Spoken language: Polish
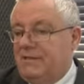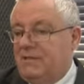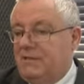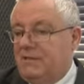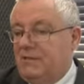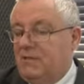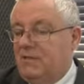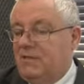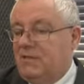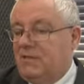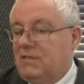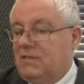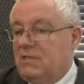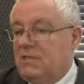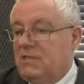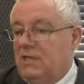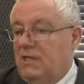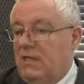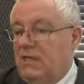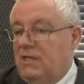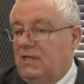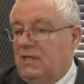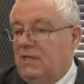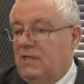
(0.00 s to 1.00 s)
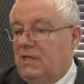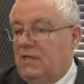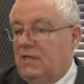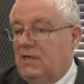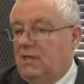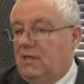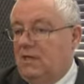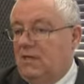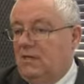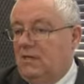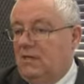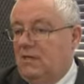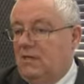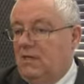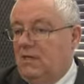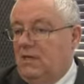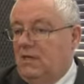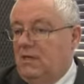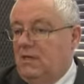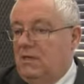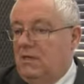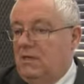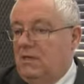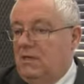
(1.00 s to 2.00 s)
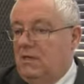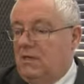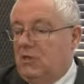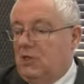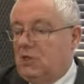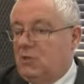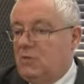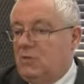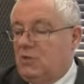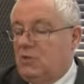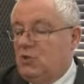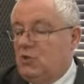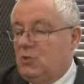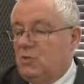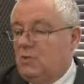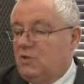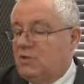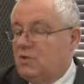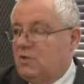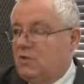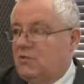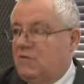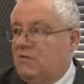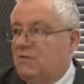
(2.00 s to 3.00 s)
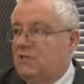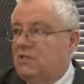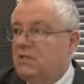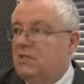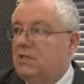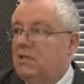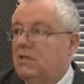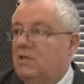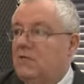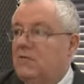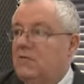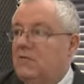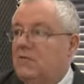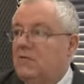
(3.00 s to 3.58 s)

główne zasilanie, jakie E, hospicjum poza oczywiście Narodowym